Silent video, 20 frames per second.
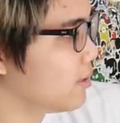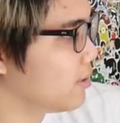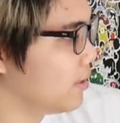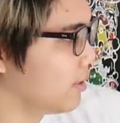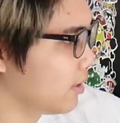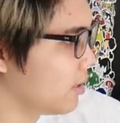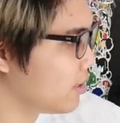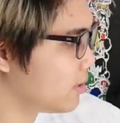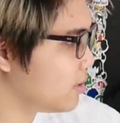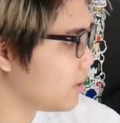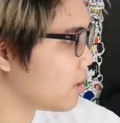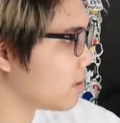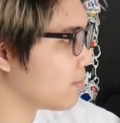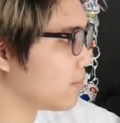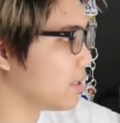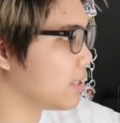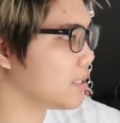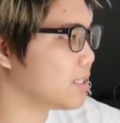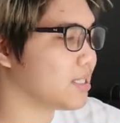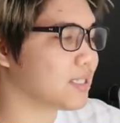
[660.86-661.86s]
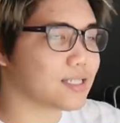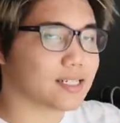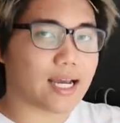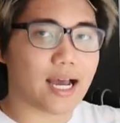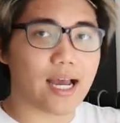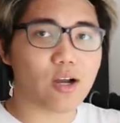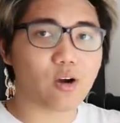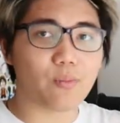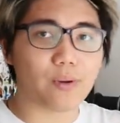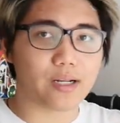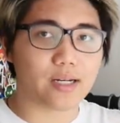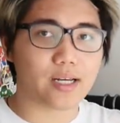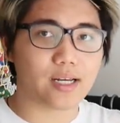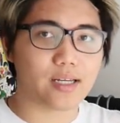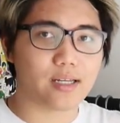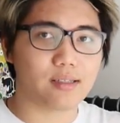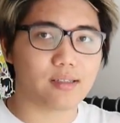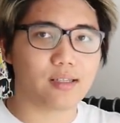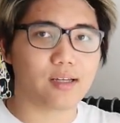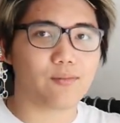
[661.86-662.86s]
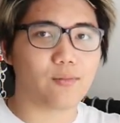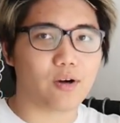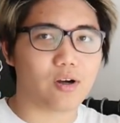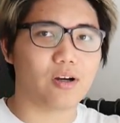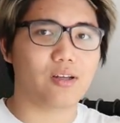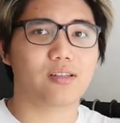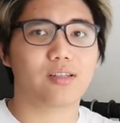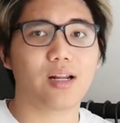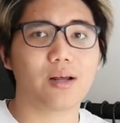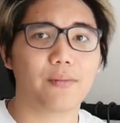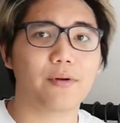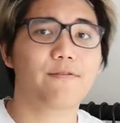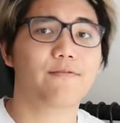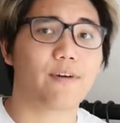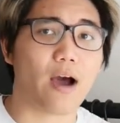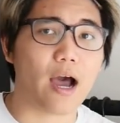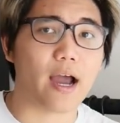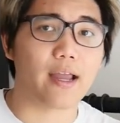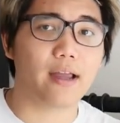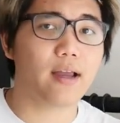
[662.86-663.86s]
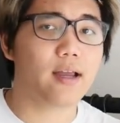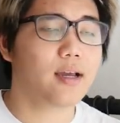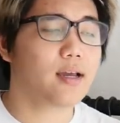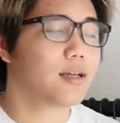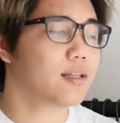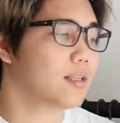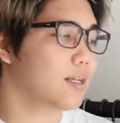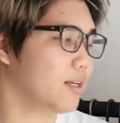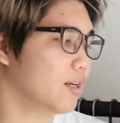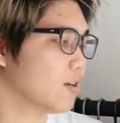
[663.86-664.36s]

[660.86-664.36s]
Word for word: Thì cái chiếc bên trái của mình đây, theo mọi người sẽ là bên phải, thì